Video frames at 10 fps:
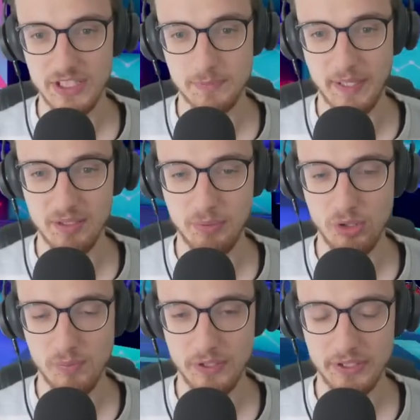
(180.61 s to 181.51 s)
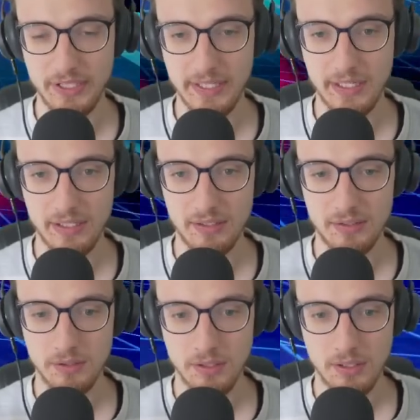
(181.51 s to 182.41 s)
wenn jetzt beide Pokémon gegen